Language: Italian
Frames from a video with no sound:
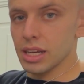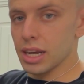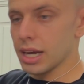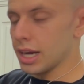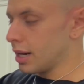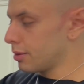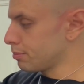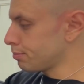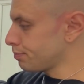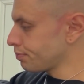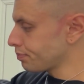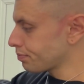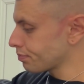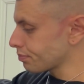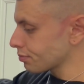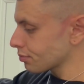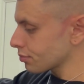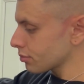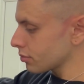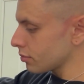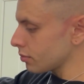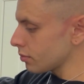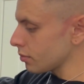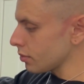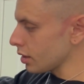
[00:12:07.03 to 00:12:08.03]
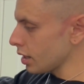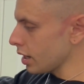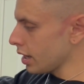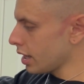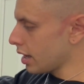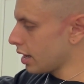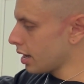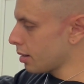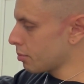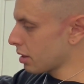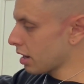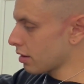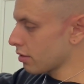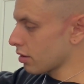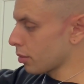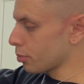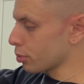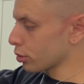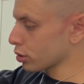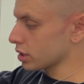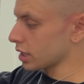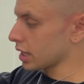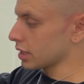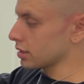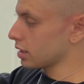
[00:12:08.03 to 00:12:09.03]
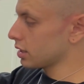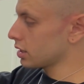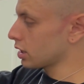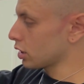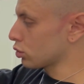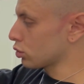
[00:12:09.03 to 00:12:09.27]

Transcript: là e me l'aveva portata da